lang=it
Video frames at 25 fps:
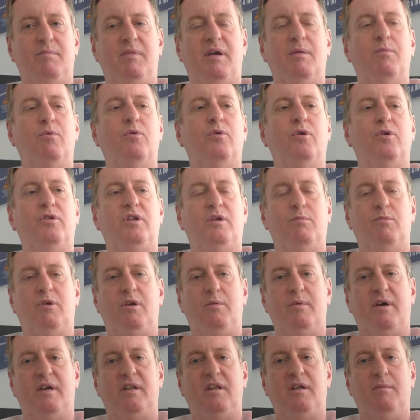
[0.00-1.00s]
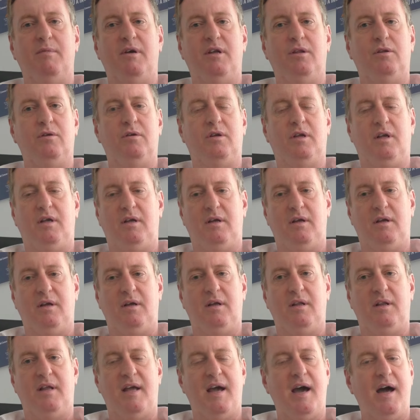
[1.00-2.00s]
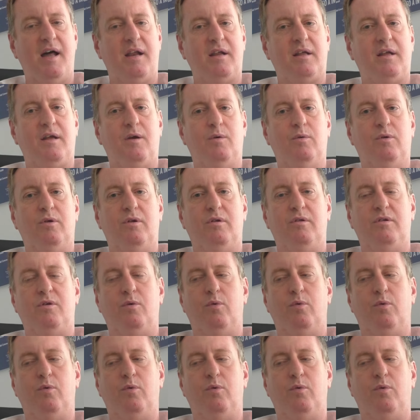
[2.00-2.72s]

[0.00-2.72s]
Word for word: abbiamo un ottimo dipartimento di, di archi, un,